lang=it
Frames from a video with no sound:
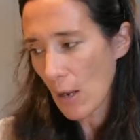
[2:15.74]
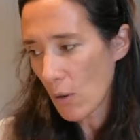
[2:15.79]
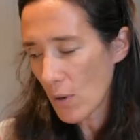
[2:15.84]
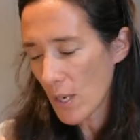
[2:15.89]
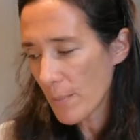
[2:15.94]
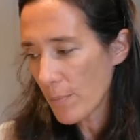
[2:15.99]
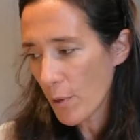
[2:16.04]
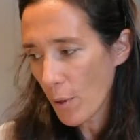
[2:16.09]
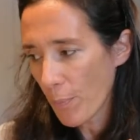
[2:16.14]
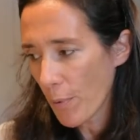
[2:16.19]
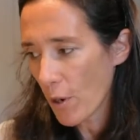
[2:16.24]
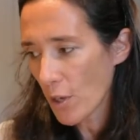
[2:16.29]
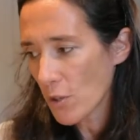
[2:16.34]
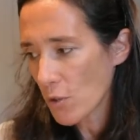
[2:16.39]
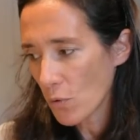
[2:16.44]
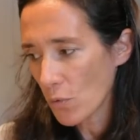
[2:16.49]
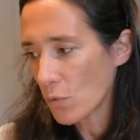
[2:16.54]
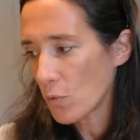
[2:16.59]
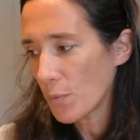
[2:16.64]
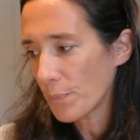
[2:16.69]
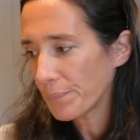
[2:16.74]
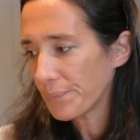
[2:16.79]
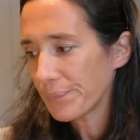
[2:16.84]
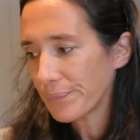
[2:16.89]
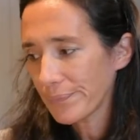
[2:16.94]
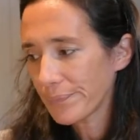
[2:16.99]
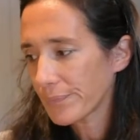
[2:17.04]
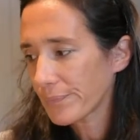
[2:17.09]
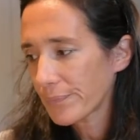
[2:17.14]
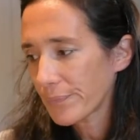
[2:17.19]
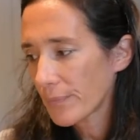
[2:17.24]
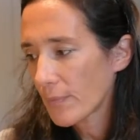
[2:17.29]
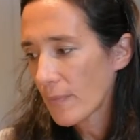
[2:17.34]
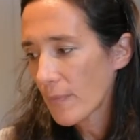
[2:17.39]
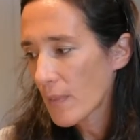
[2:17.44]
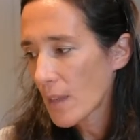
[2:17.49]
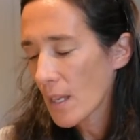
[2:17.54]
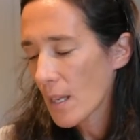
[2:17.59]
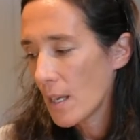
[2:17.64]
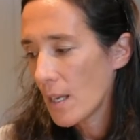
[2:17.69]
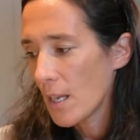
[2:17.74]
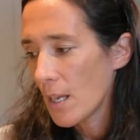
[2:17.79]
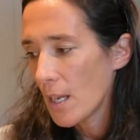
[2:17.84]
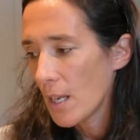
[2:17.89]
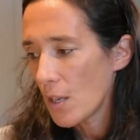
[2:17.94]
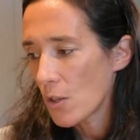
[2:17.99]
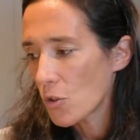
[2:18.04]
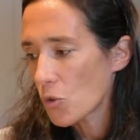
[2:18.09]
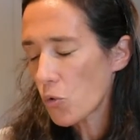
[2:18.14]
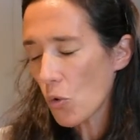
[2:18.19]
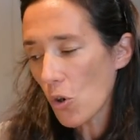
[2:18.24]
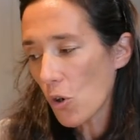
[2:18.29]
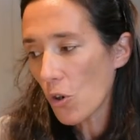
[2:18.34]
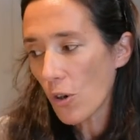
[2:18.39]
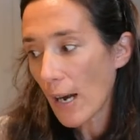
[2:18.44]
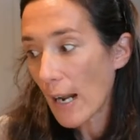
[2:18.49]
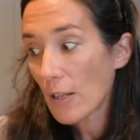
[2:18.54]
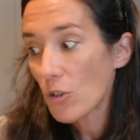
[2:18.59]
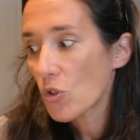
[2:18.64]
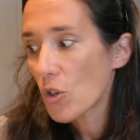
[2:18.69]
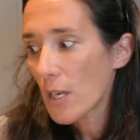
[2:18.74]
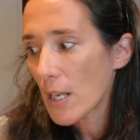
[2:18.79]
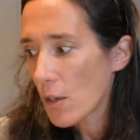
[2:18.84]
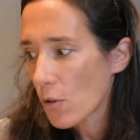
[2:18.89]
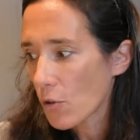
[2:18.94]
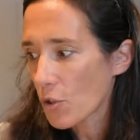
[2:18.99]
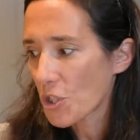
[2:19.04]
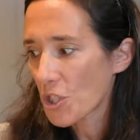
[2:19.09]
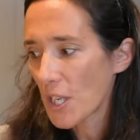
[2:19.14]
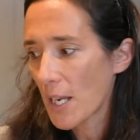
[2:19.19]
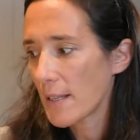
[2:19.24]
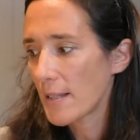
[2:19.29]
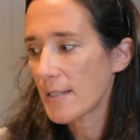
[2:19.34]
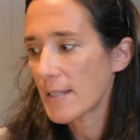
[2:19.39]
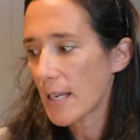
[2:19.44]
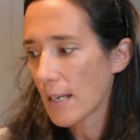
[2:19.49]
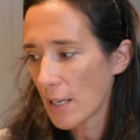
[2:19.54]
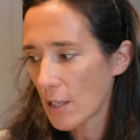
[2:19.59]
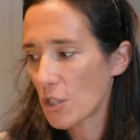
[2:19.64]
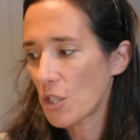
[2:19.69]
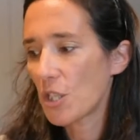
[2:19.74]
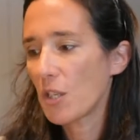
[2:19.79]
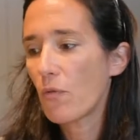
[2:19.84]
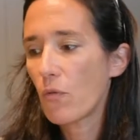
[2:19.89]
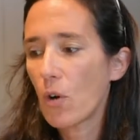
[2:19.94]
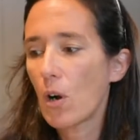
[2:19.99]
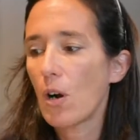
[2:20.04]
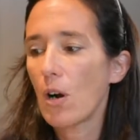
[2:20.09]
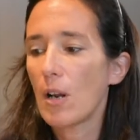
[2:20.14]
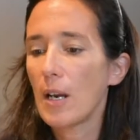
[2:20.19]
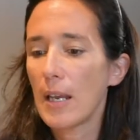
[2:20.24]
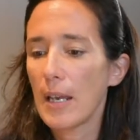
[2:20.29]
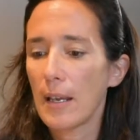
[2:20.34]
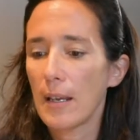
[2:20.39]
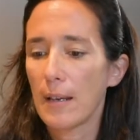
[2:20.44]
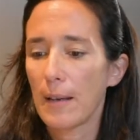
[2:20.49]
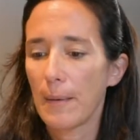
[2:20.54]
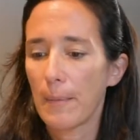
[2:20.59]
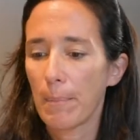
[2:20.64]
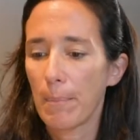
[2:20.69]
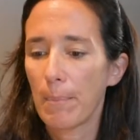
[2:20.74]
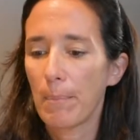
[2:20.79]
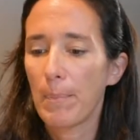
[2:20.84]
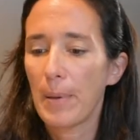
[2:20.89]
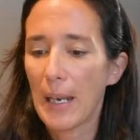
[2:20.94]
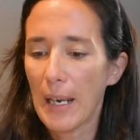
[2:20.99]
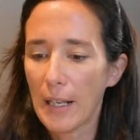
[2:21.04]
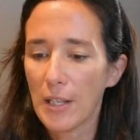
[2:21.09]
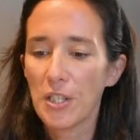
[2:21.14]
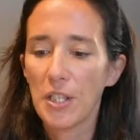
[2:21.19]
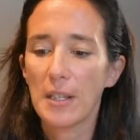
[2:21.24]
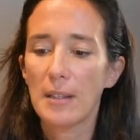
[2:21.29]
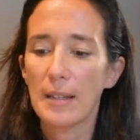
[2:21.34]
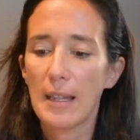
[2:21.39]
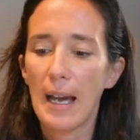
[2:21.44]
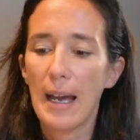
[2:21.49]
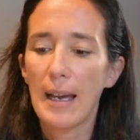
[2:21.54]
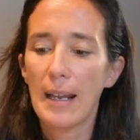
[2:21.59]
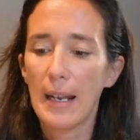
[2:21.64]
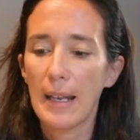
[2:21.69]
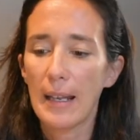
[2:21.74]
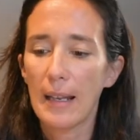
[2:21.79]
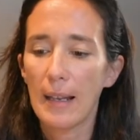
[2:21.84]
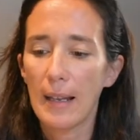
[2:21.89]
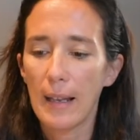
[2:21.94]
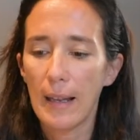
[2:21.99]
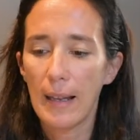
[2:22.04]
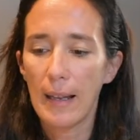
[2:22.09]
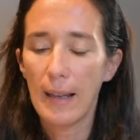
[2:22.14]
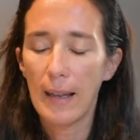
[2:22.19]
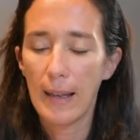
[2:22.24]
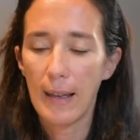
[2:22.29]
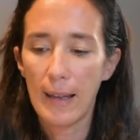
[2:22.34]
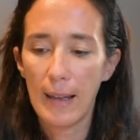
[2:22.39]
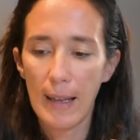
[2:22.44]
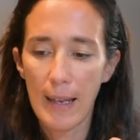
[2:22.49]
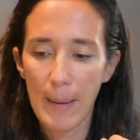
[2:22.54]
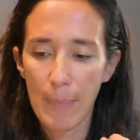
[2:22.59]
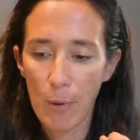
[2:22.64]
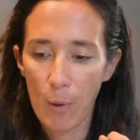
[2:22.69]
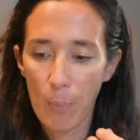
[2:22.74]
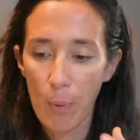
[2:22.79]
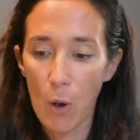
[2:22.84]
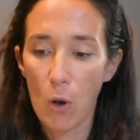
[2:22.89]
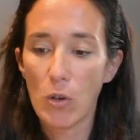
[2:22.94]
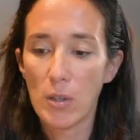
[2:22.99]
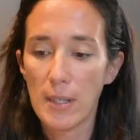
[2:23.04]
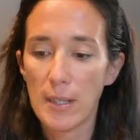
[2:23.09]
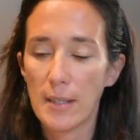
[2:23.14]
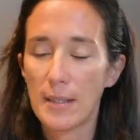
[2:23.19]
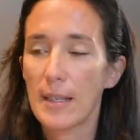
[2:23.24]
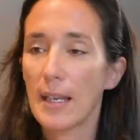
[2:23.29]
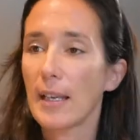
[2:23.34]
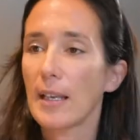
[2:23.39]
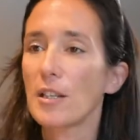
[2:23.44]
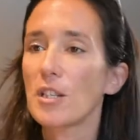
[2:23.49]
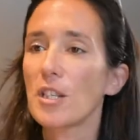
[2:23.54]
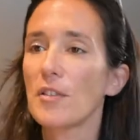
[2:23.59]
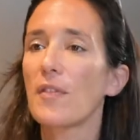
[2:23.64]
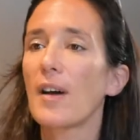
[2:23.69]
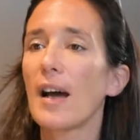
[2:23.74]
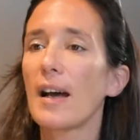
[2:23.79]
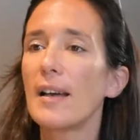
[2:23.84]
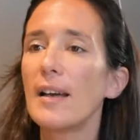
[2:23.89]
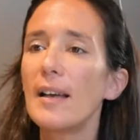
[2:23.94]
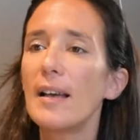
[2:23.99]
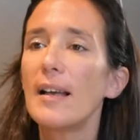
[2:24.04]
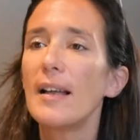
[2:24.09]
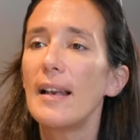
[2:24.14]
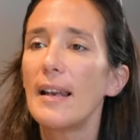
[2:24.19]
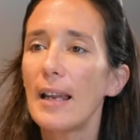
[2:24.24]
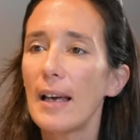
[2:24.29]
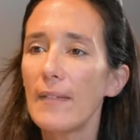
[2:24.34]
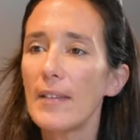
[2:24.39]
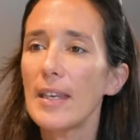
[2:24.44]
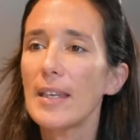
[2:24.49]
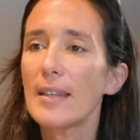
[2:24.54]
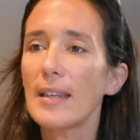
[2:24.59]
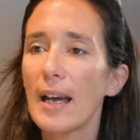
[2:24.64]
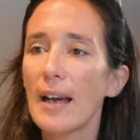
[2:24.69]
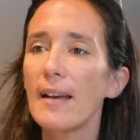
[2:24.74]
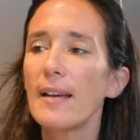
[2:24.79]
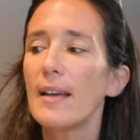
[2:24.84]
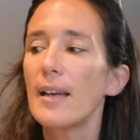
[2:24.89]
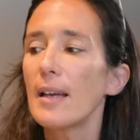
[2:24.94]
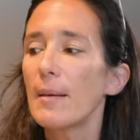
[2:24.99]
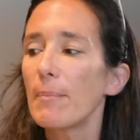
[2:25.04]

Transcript: che è un libro poi su, sul coraggio e l'incoscienza che ci vuole per accettare le proposte che ci fa la vita,